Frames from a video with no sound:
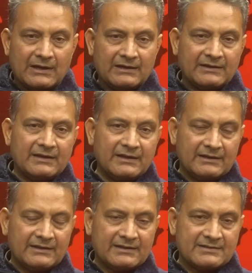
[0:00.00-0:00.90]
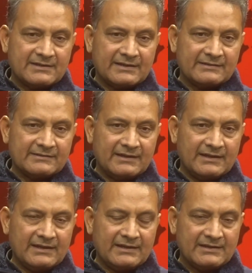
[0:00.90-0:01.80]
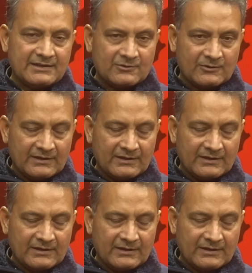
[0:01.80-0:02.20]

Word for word: अल्टरनेट एनर्जी के ज़रिए या जो